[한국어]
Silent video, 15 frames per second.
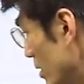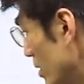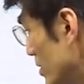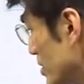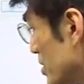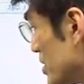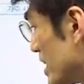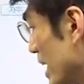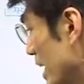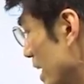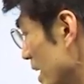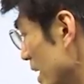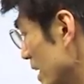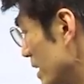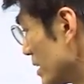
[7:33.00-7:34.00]
언제
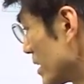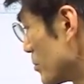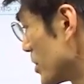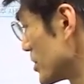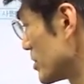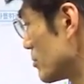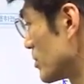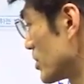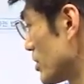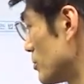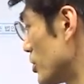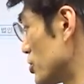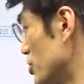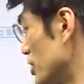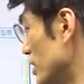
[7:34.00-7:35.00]
이렇게 몇 년, 몇 월,
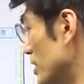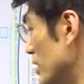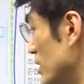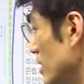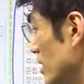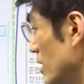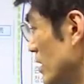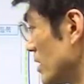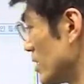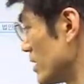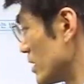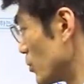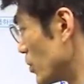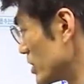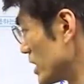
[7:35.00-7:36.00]
며칠
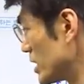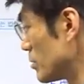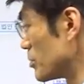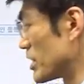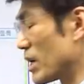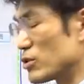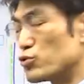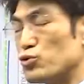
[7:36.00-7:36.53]
원인입니다.